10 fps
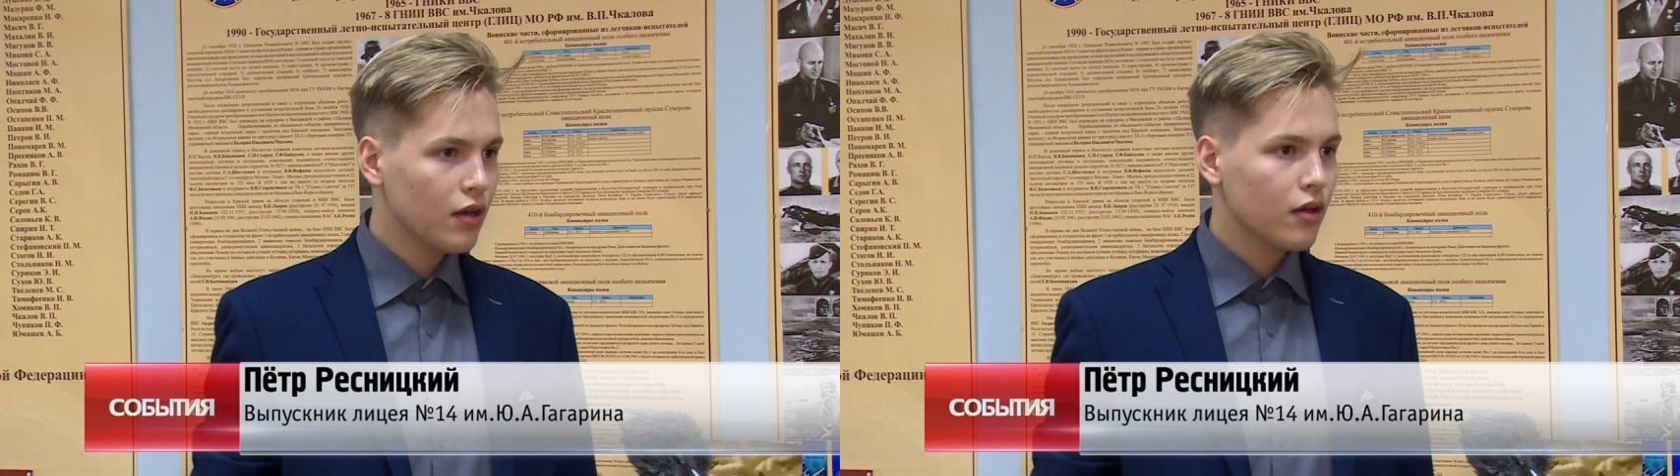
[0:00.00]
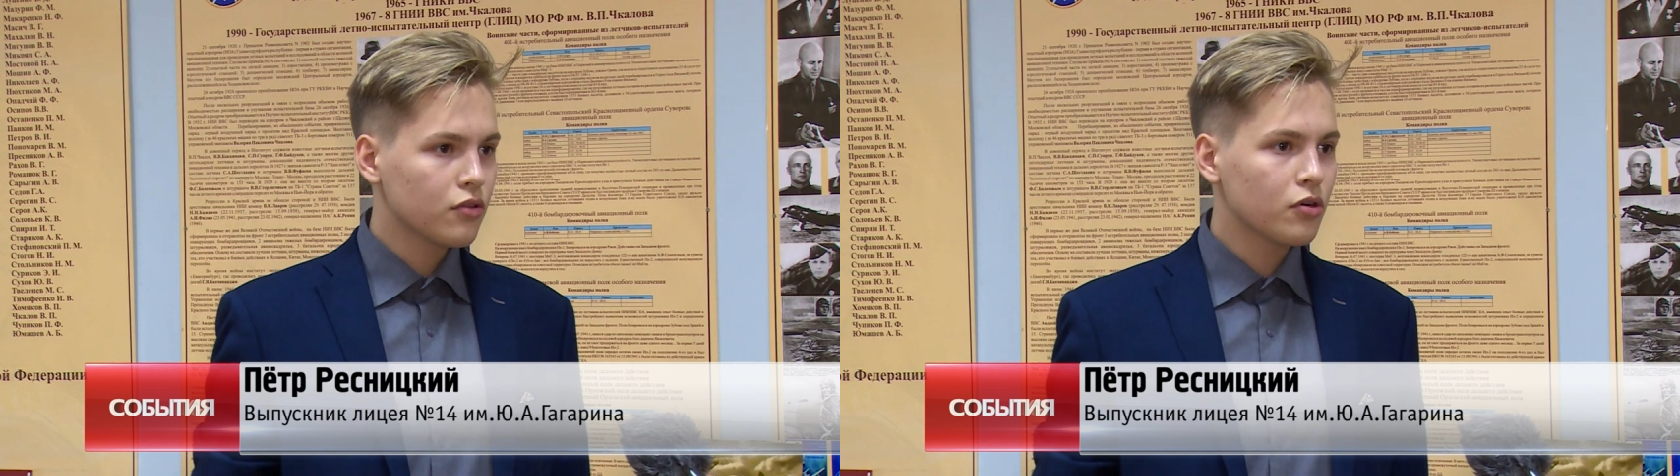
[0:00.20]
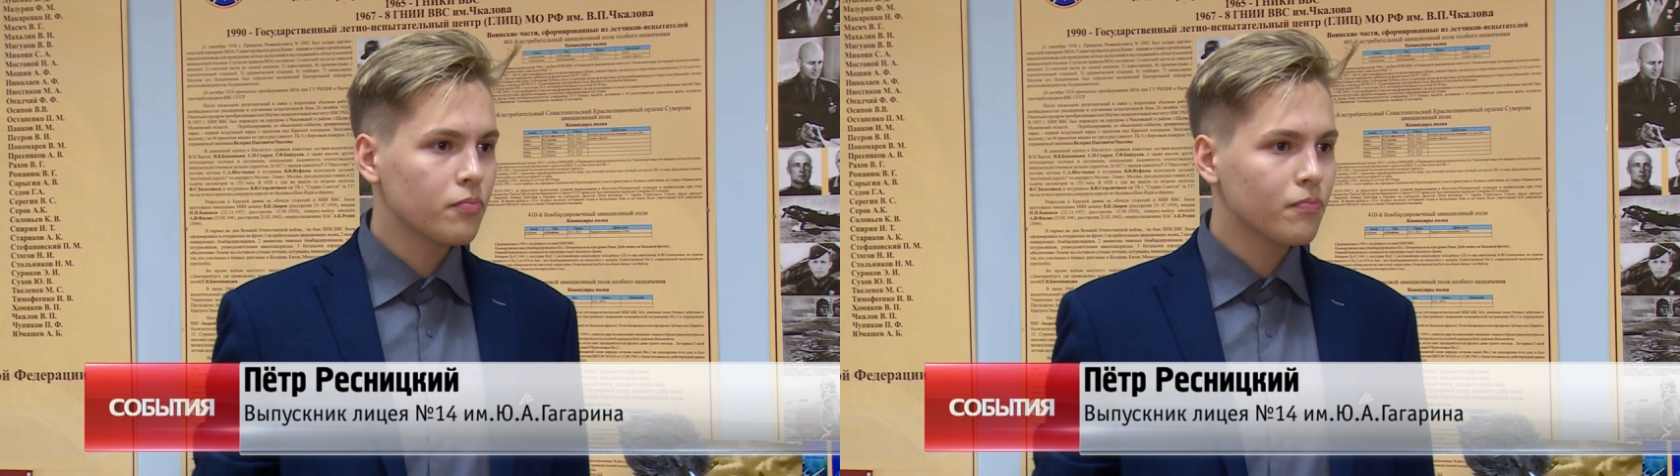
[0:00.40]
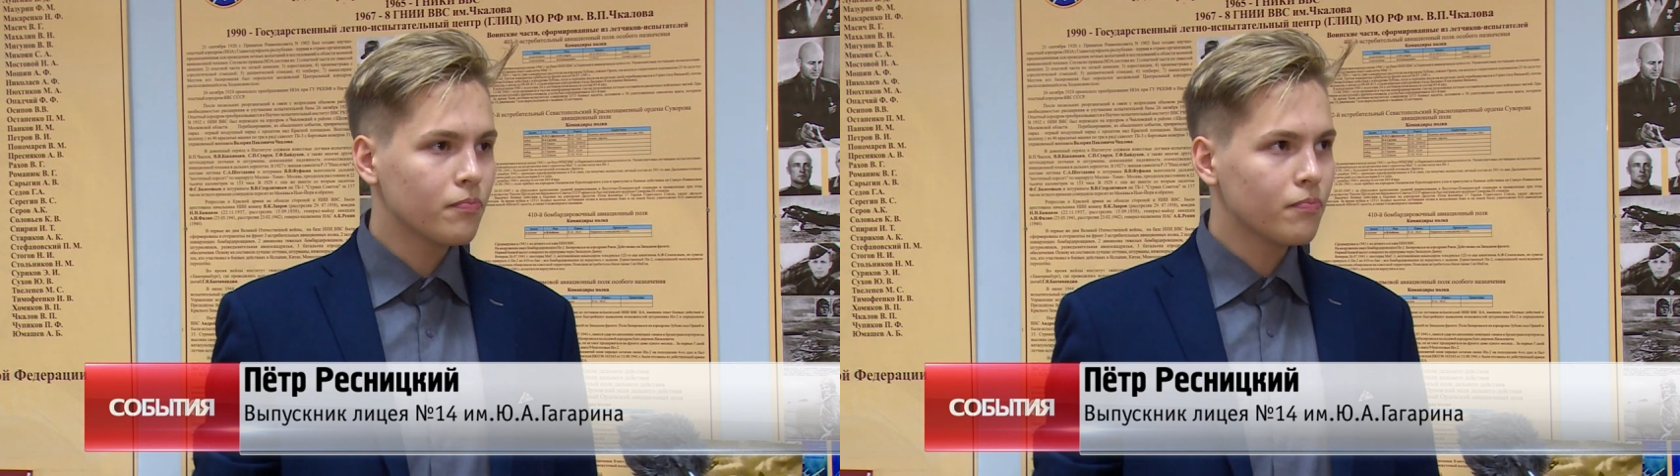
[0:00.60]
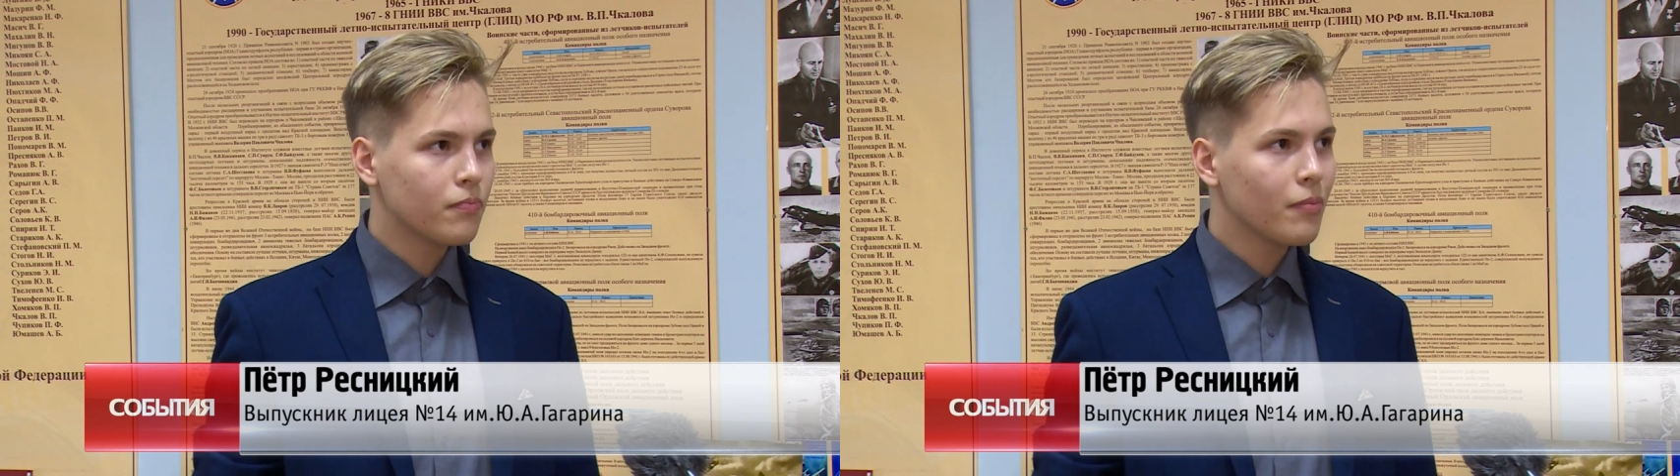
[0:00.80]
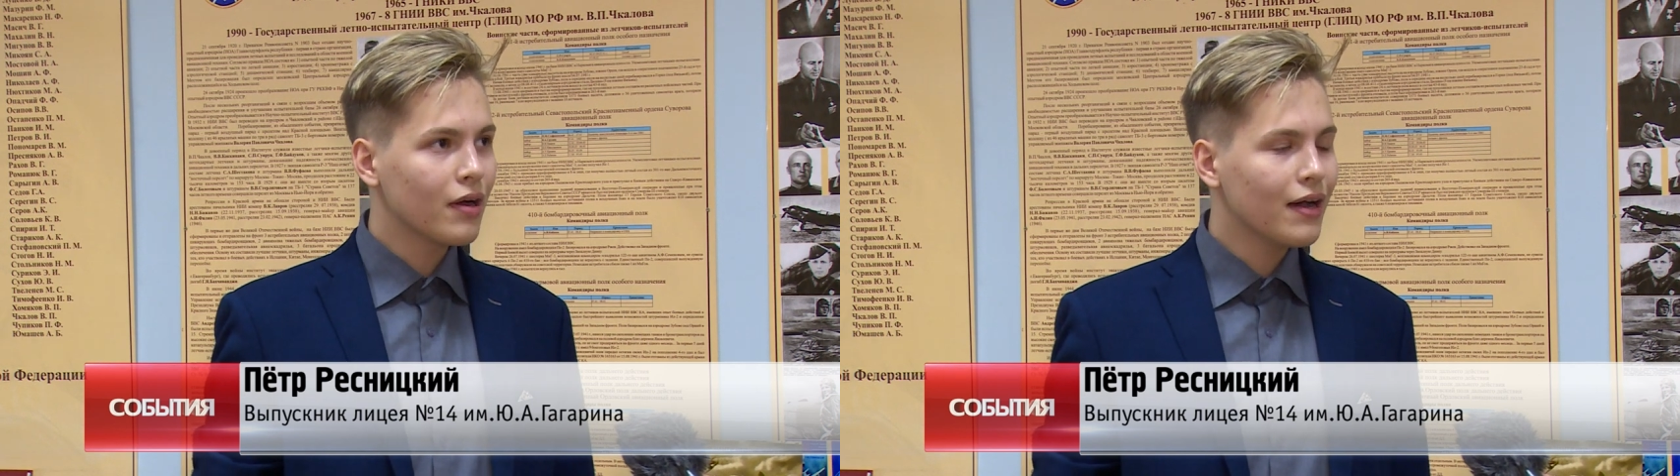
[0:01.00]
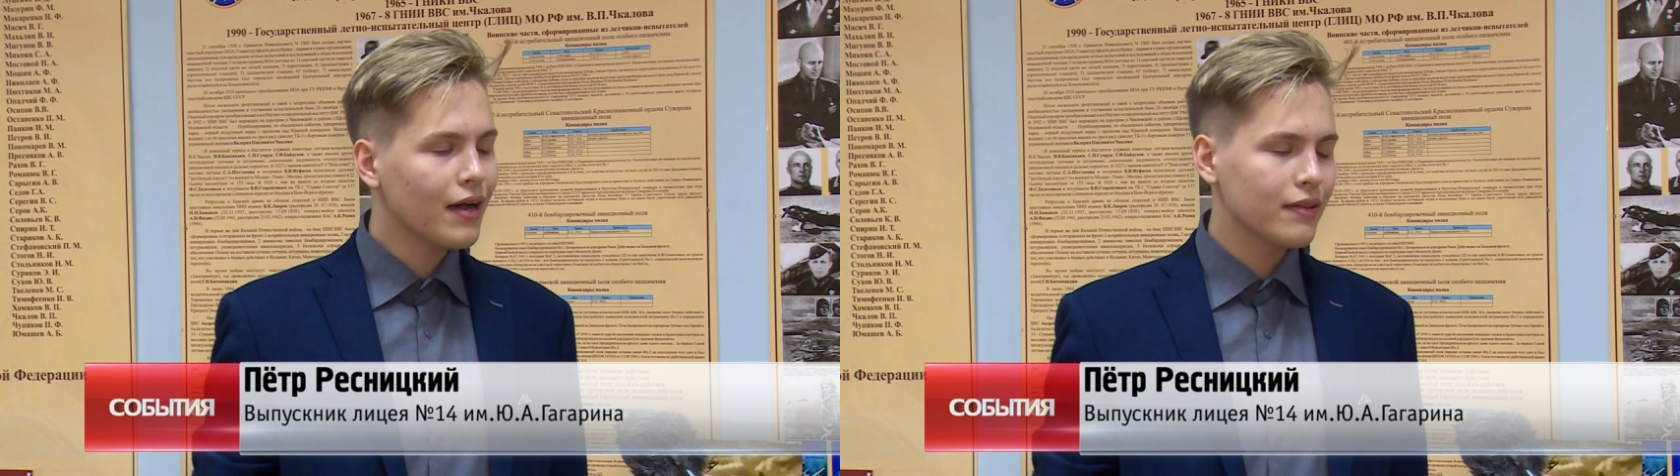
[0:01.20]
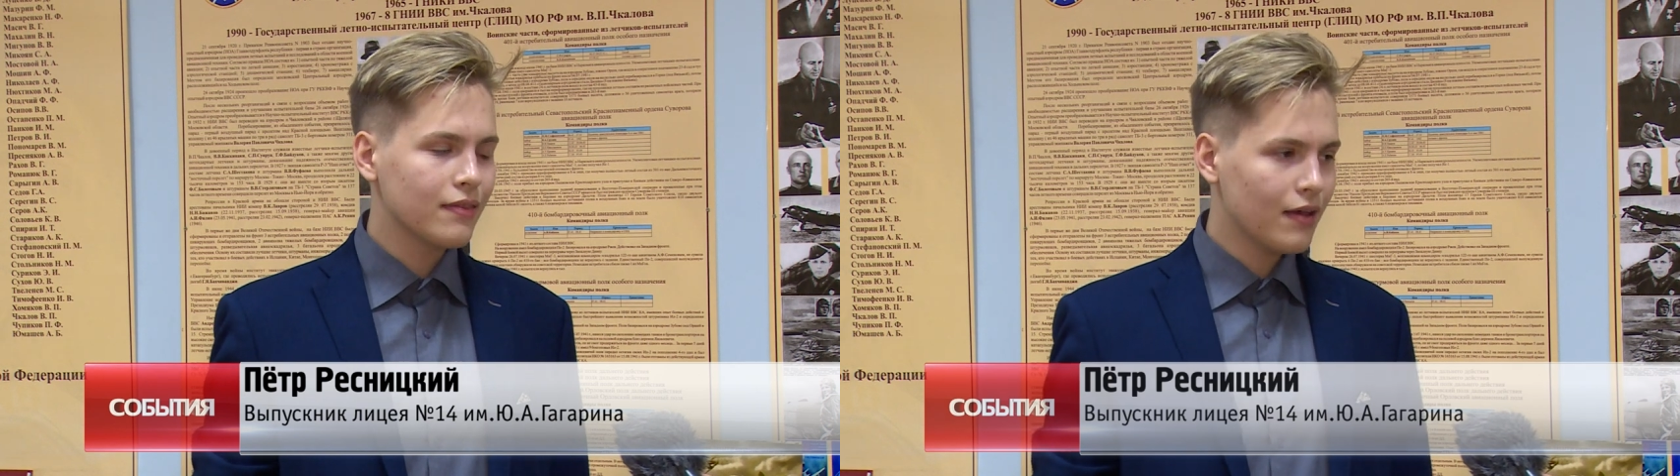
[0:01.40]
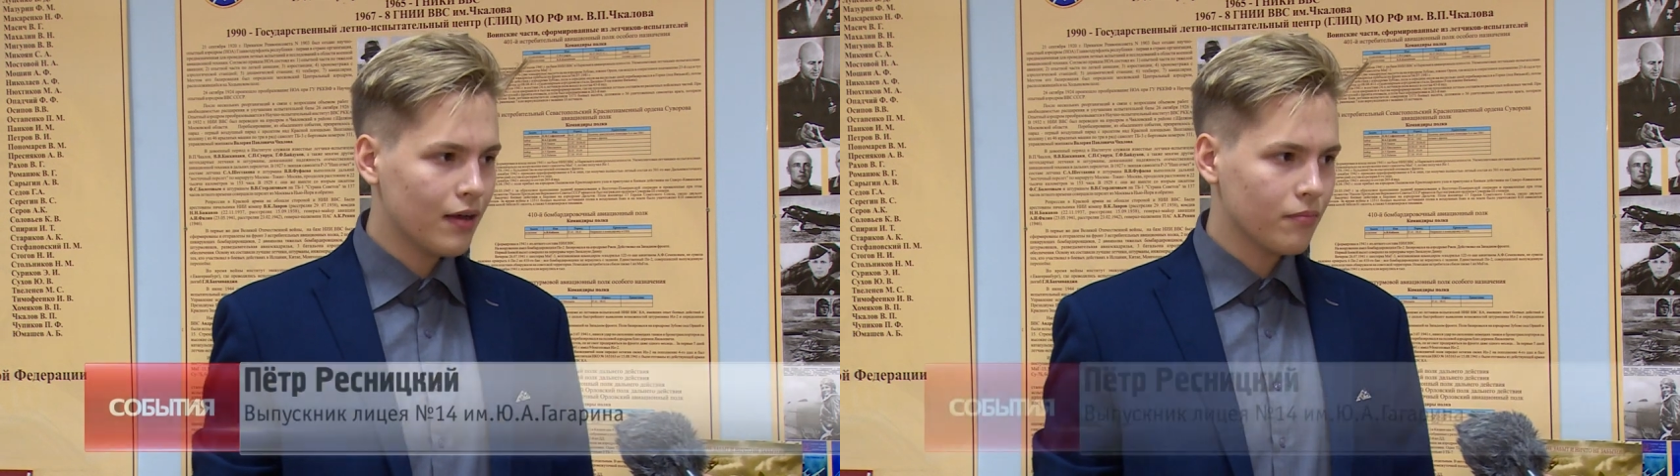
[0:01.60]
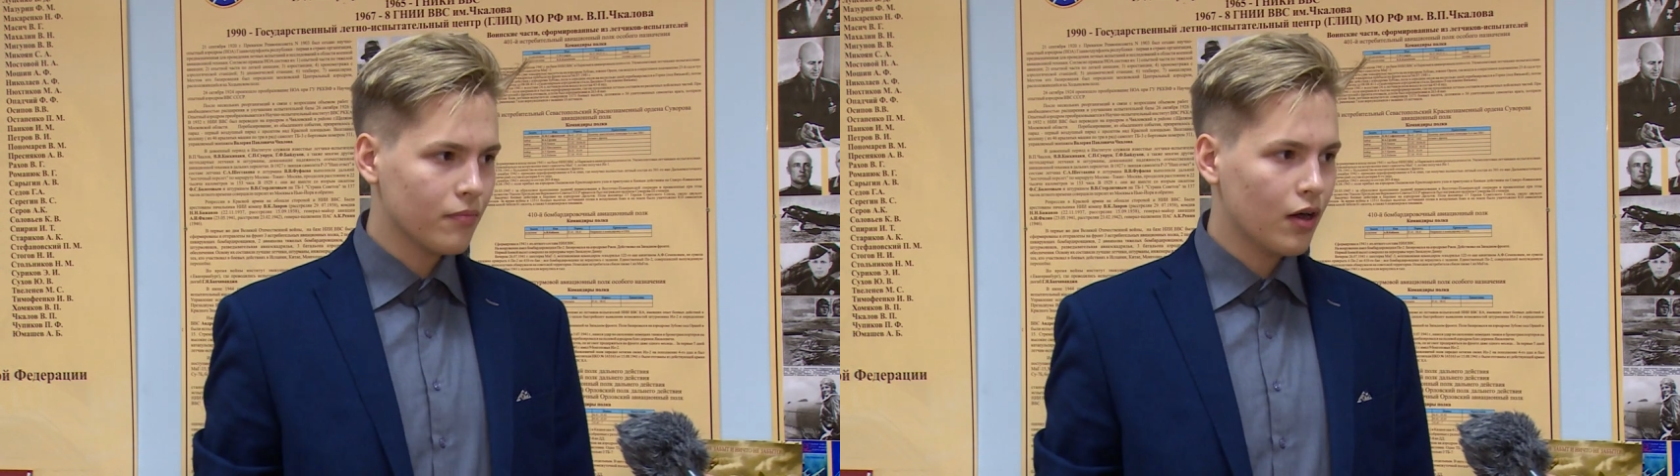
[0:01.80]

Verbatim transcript: который помогает нам